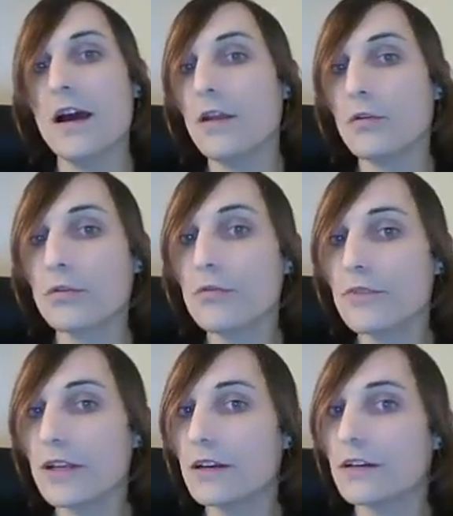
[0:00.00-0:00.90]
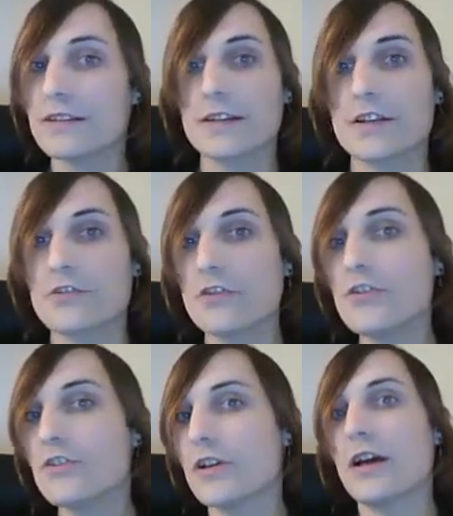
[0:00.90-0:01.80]
Donc on fait cet
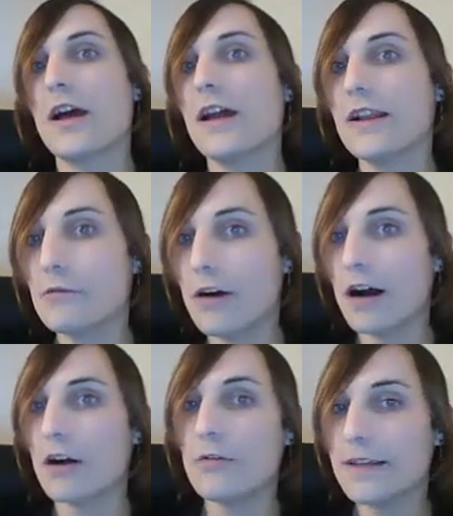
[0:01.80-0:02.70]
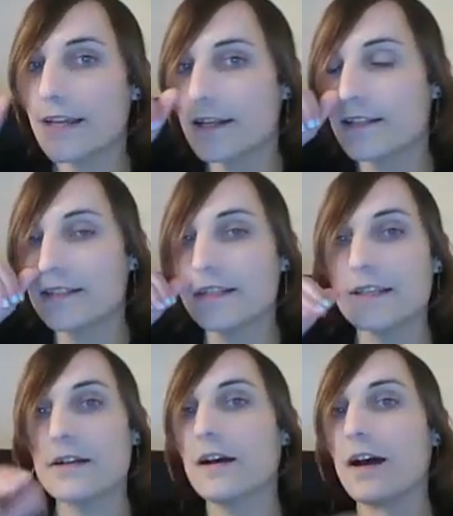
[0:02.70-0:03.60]
échange les noirs ont
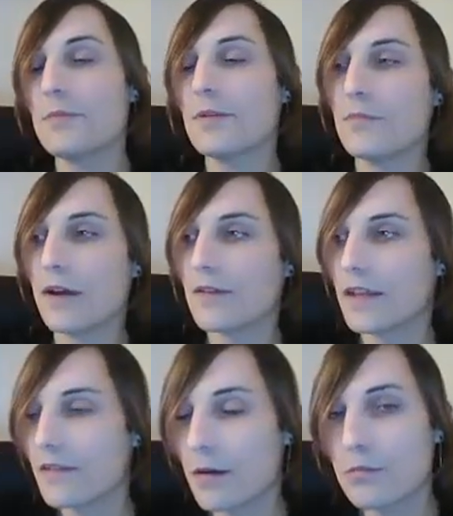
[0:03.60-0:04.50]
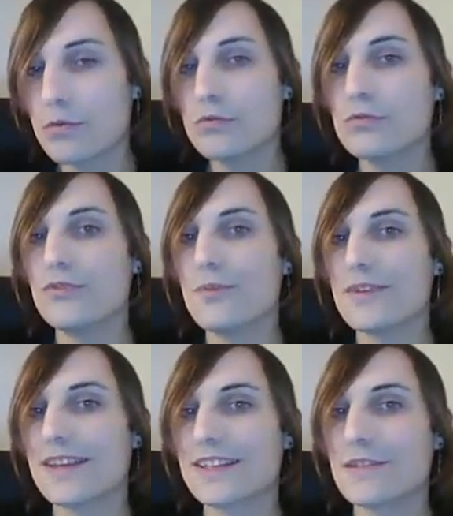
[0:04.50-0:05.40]
égalisé. Rapidement, il va y avoir beaucoup de
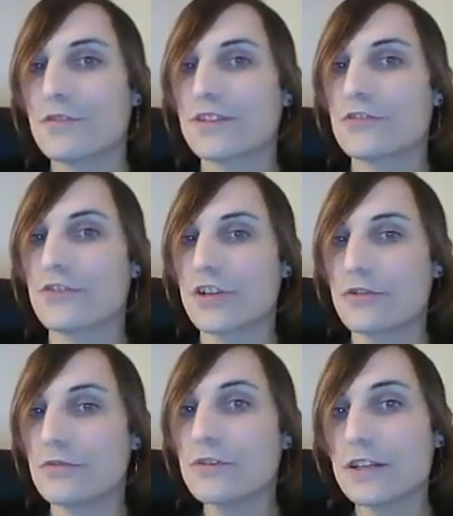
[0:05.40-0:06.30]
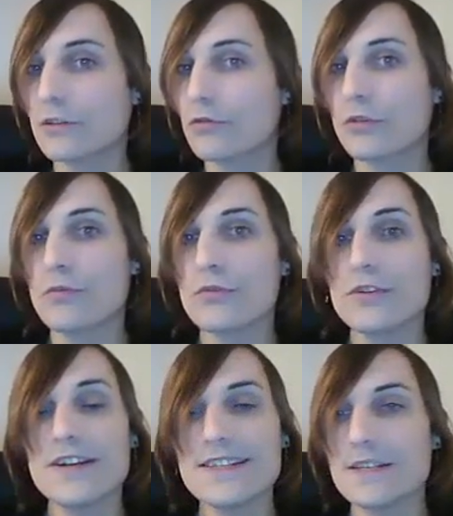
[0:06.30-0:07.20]
pièces qui vont s'échanger à nouveau. La structure de pion
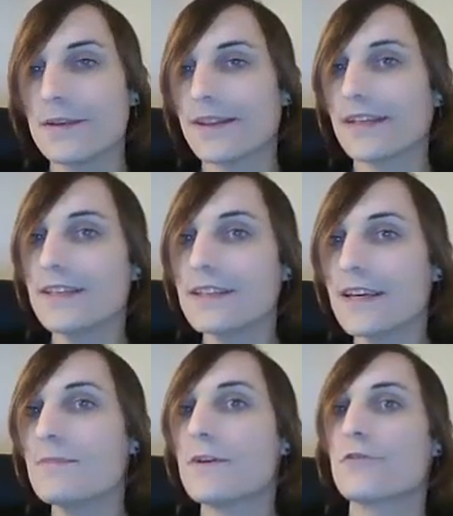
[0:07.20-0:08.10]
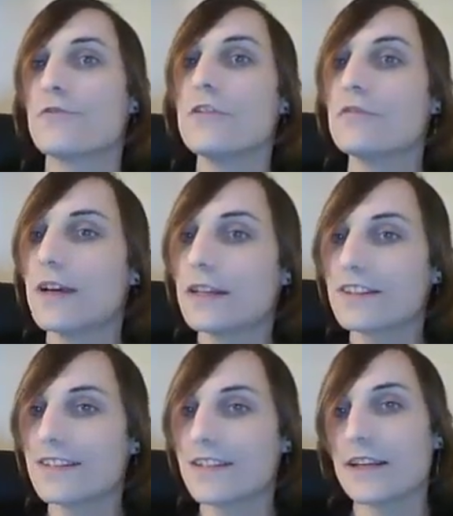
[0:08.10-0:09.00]
est symétrique et le match nul va être
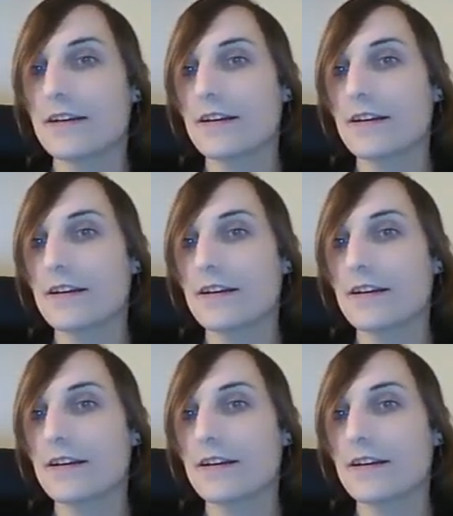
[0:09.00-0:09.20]
signé.